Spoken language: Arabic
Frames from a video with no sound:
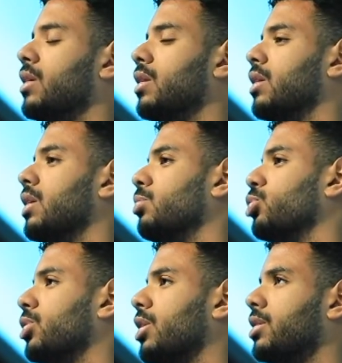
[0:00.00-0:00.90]
آه،
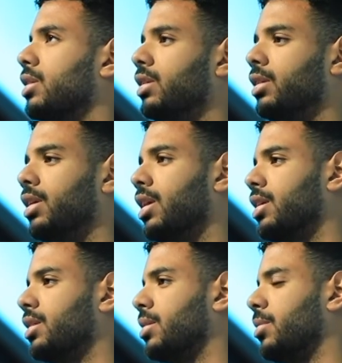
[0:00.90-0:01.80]
البطولات اللي
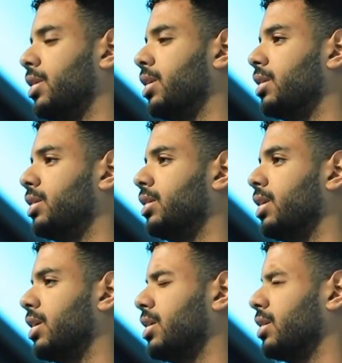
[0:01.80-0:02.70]
حققتها مع النادي
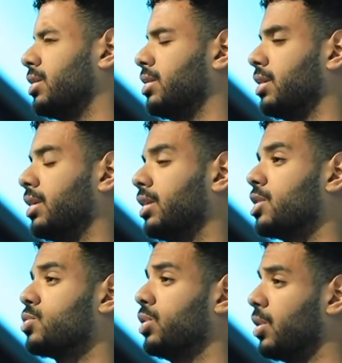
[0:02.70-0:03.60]
حققت
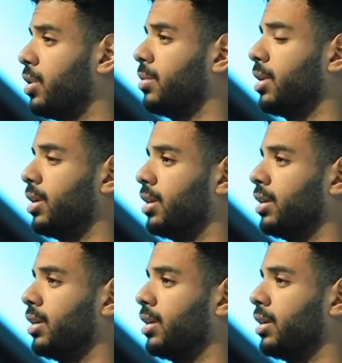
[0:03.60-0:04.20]
الكاس والدوري مع